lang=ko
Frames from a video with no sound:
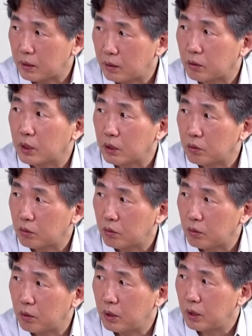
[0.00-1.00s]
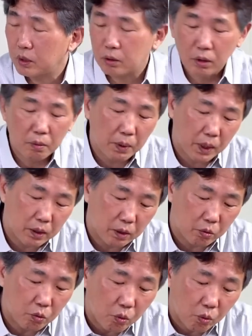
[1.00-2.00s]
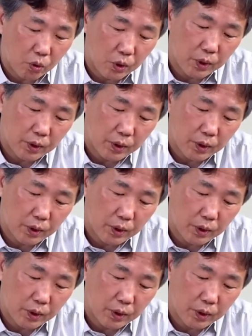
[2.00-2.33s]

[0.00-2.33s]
역사적으로. 음. 그렇게 봐야 되고